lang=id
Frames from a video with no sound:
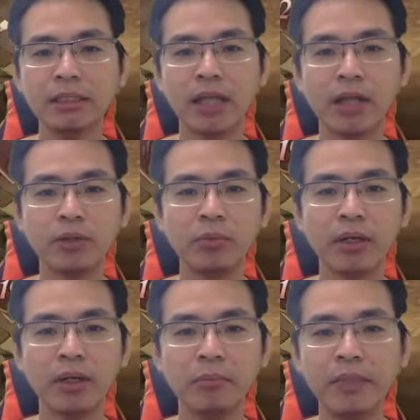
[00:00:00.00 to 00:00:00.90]
satu
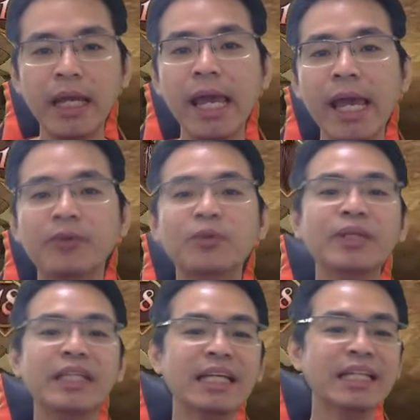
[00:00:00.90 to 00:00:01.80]
per enam Ye,
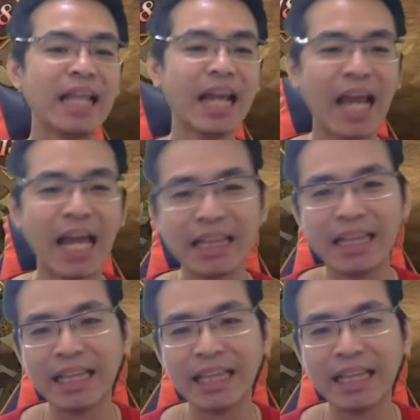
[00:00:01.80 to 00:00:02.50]
ultinya telat.